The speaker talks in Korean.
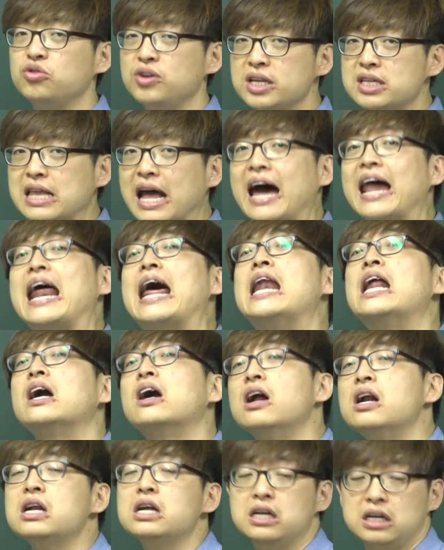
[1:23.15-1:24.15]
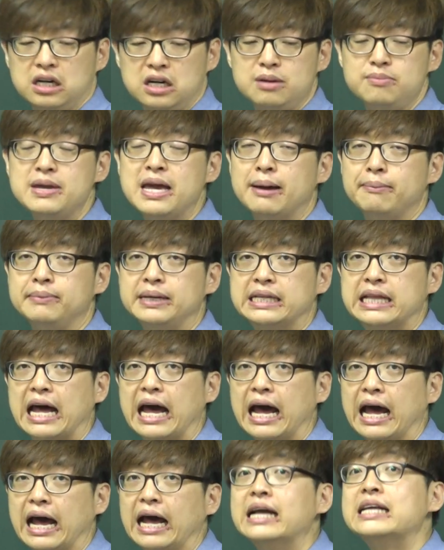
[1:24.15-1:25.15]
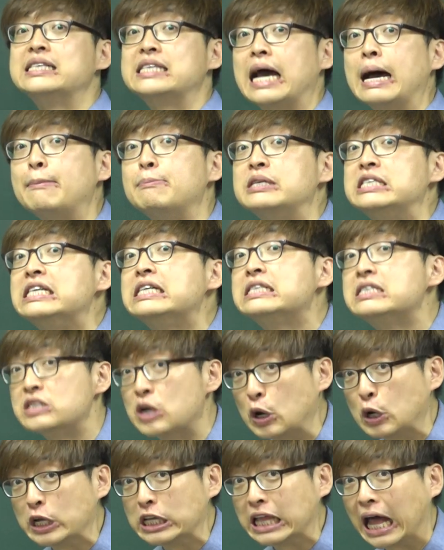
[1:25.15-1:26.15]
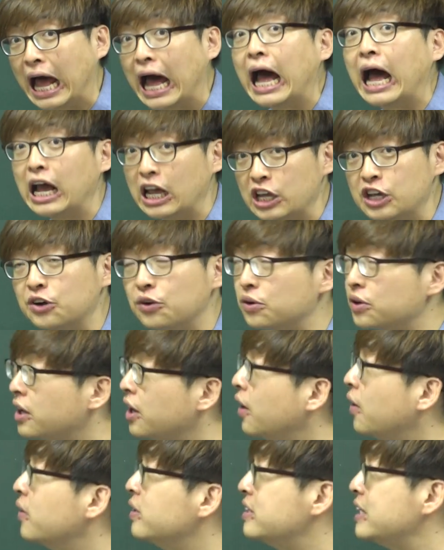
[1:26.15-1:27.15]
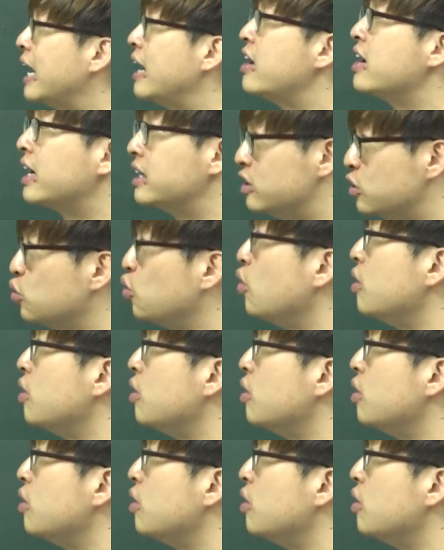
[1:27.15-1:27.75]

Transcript: 수 있다라는 걸 의미합니다. 식성이다. 이렇게요. 자, 여기까지는